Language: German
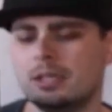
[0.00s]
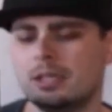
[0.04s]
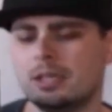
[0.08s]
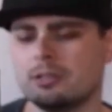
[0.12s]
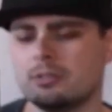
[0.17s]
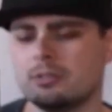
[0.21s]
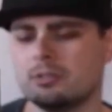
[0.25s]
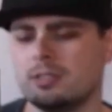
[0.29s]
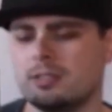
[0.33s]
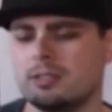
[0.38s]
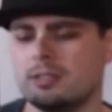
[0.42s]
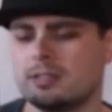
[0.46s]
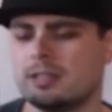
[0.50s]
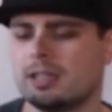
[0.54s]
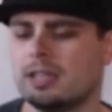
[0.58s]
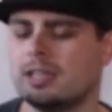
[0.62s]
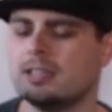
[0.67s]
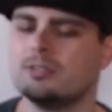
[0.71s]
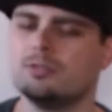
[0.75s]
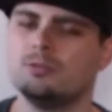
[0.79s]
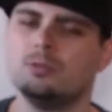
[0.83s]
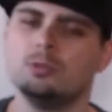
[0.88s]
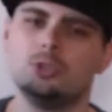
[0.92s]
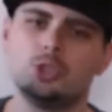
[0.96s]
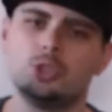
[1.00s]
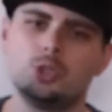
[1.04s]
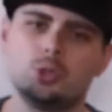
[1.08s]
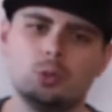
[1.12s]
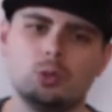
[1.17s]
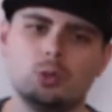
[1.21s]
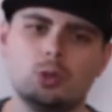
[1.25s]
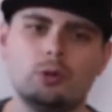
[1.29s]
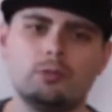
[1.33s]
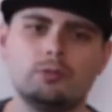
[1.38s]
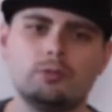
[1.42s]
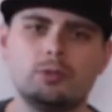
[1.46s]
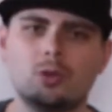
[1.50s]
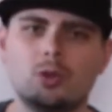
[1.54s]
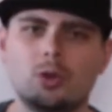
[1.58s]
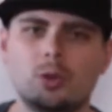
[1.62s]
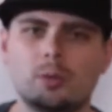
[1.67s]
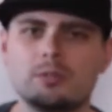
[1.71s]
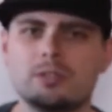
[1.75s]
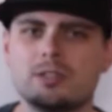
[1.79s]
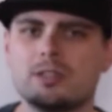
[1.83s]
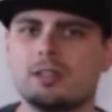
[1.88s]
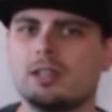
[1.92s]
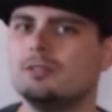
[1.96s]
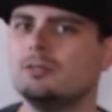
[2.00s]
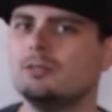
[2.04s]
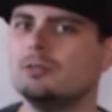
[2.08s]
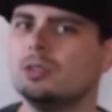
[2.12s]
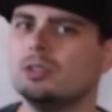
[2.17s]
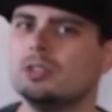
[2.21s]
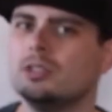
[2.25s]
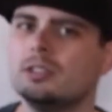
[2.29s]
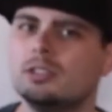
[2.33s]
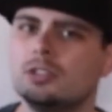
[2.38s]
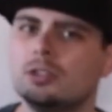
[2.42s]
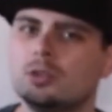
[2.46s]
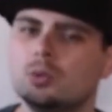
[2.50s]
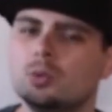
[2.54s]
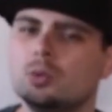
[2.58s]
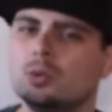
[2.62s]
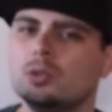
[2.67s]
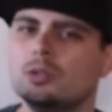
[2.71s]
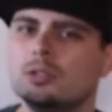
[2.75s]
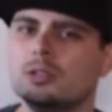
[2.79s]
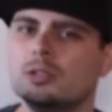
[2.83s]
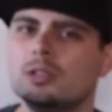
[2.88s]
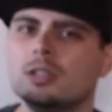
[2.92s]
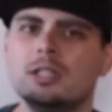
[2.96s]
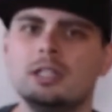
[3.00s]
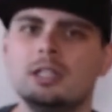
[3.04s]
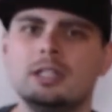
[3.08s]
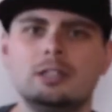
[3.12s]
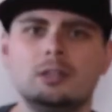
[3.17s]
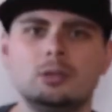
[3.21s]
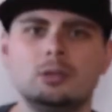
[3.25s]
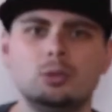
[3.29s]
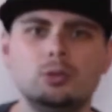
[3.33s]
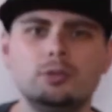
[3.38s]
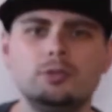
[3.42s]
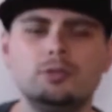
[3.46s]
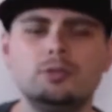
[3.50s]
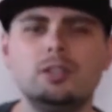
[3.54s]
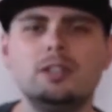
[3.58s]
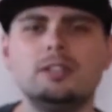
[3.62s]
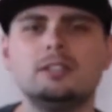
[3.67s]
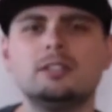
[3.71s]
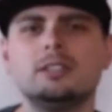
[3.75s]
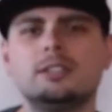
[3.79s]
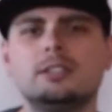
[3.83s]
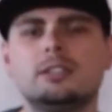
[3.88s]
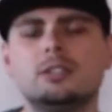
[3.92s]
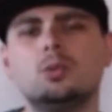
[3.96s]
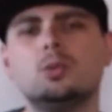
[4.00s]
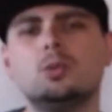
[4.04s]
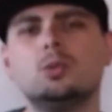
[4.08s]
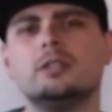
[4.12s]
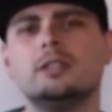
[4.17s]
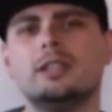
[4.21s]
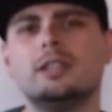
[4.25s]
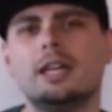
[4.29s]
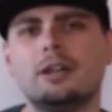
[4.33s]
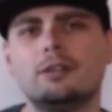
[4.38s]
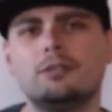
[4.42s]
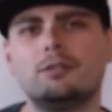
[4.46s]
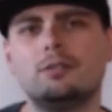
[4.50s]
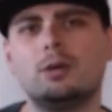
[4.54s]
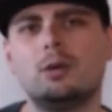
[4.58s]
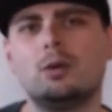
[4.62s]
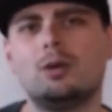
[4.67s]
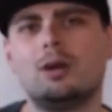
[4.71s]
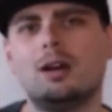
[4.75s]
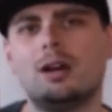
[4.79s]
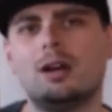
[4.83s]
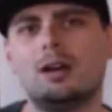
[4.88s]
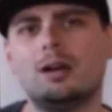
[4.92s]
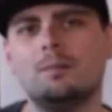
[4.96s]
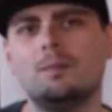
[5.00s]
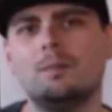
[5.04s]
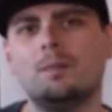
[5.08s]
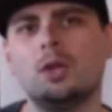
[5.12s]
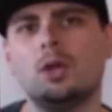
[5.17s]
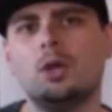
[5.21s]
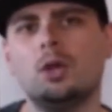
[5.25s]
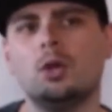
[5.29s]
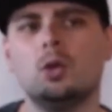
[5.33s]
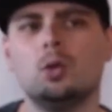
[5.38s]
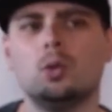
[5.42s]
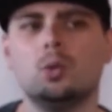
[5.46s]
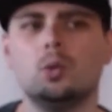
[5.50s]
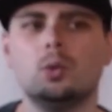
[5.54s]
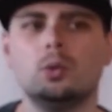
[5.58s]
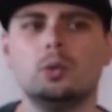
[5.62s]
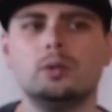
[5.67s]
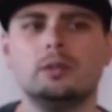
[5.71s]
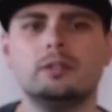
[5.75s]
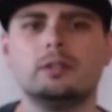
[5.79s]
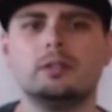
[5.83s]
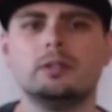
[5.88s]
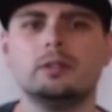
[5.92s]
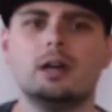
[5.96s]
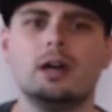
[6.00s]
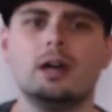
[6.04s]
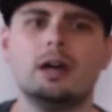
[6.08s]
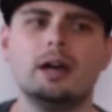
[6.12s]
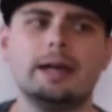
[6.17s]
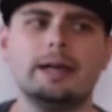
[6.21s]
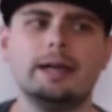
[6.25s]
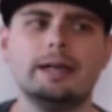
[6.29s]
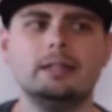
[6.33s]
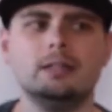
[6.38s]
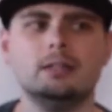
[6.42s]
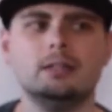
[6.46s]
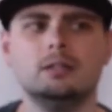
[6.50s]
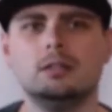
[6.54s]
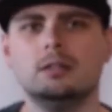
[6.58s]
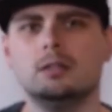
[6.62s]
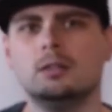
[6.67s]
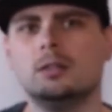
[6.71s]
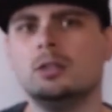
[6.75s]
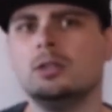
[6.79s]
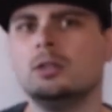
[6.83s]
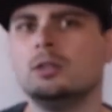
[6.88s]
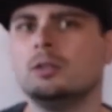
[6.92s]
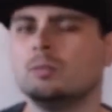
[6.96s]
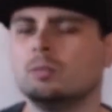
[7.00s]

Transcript: Also dieses Case wird schön aufgeräumt sein, wird richtig gute Lüfter, einen richtig guten Airflow haben und eine